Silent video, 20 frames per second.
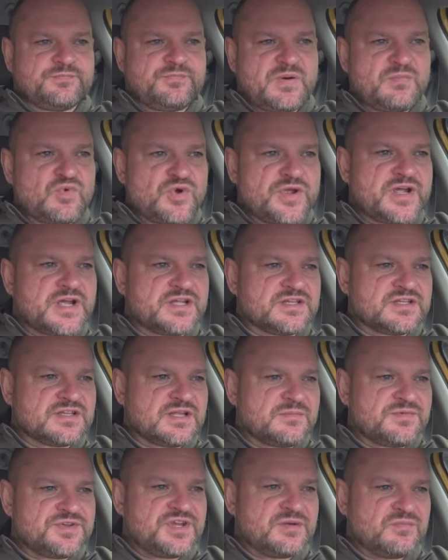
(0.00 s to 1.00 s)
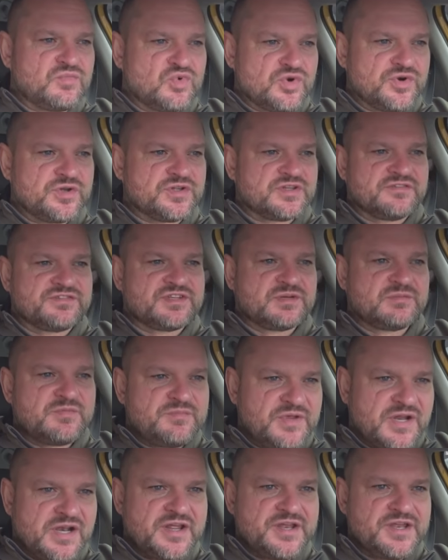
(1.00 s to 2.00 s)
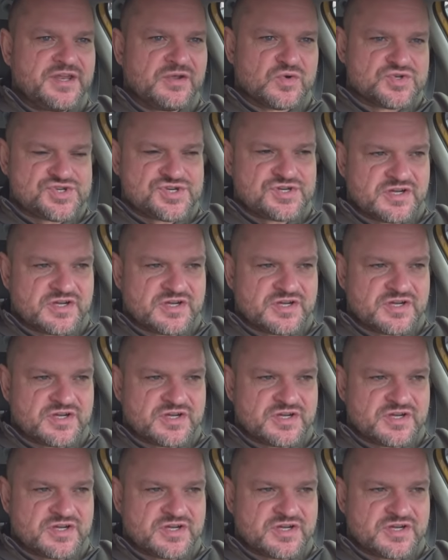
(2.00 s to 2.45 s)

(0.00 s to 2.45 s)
Помойка это там, где моют автомобили не очень